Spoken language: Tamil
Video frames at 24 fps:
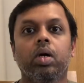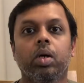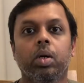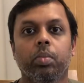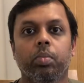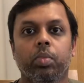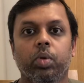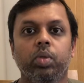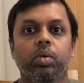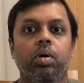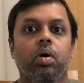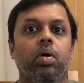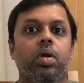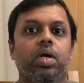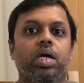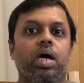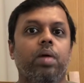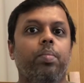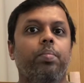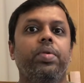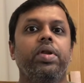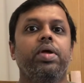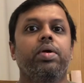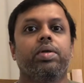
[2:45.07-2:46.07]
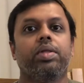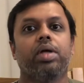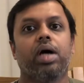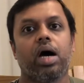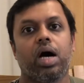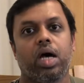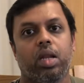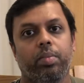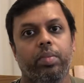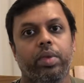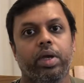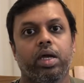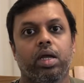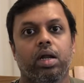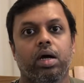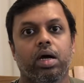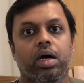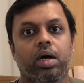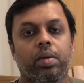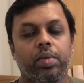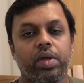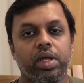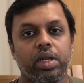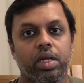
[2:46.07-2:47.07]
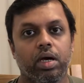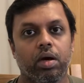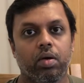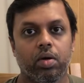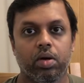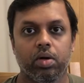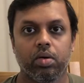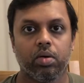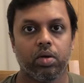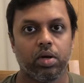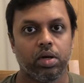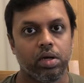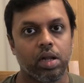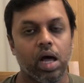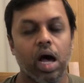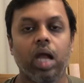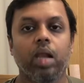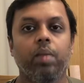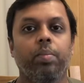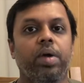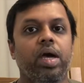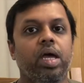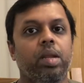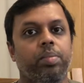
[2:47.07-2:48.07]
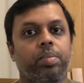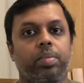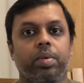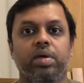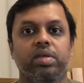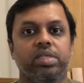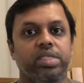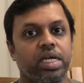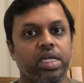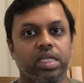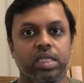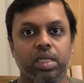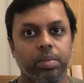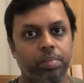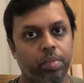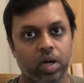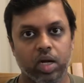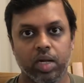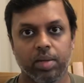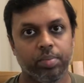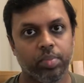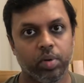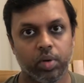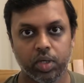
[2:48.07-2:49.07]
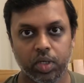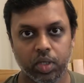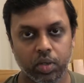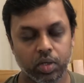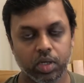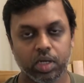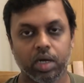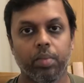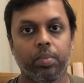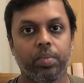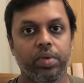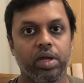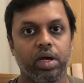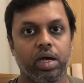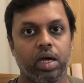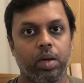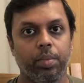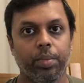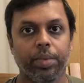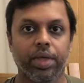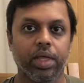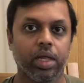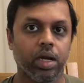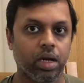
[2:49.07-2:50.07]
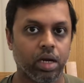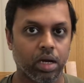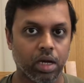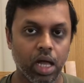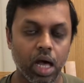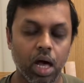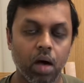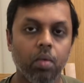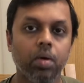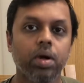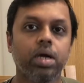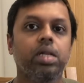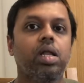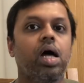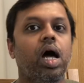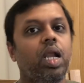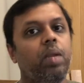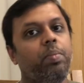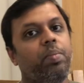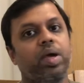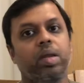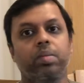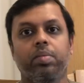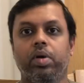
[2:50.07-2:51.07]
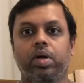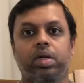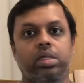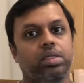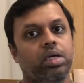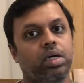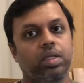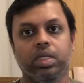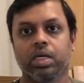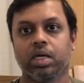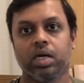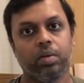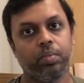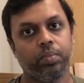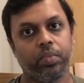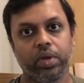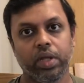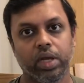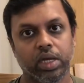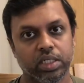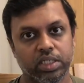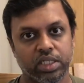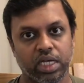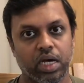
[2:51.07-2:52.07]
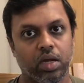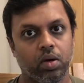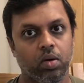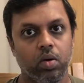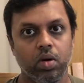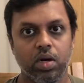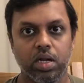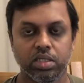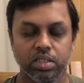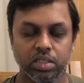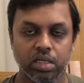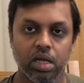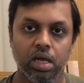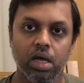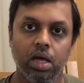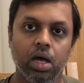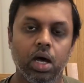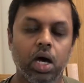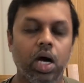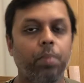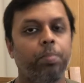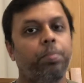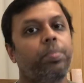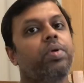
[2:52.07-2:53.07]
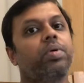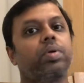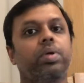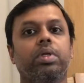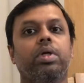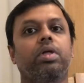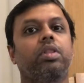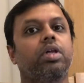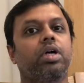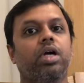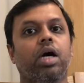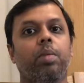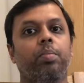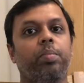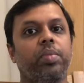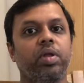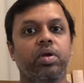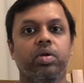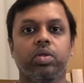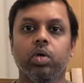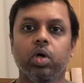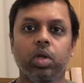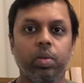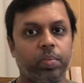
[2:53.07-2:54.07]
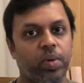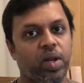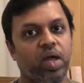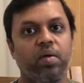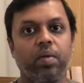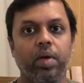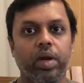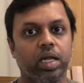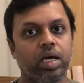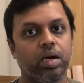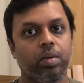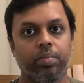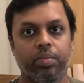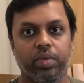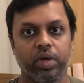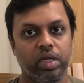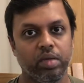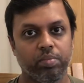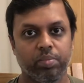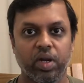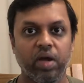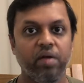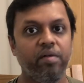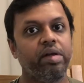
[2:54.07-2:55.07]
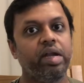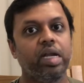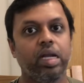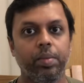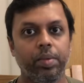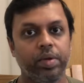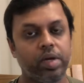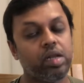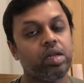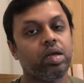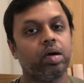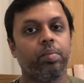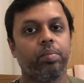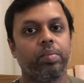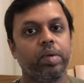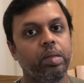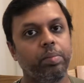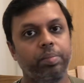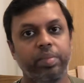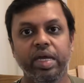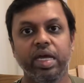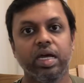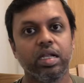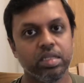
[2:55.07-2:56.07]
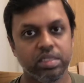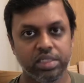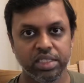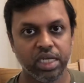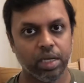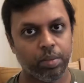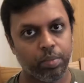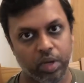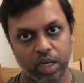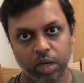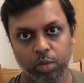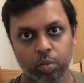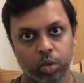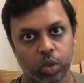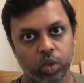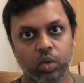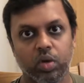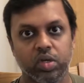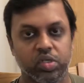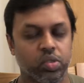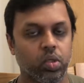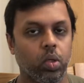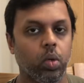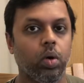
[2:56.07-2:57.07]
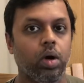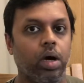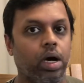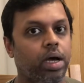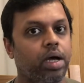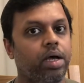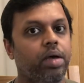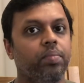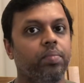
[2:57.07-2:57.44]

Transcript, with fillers: பொதுவாக ஒரு கம்பெனி வந்து ஆரம்பிக்கிறாங்க அப்படின்னா ஒரு ஒரு நாலு பேர் சேர்ந்து பணம் போட்டு ஒரு கம்பெனி ஆரம்பிக்கிறாங்கன்னா அவங்க நாலு பேர் மட்டும்தான் அந்த கம்பெனிக்கு ஷேர் ஹோல்டர்ஸ் அப்போ வந்து அந்த கம்பெனி வந்து ஒரு ப்ரைவேட் கம்பெனி ப்ரைவேட் லிமிடெட் கம்பெனி பிஎல்சி அப்படின்னு பொதுவாக சொல்லுவாங்க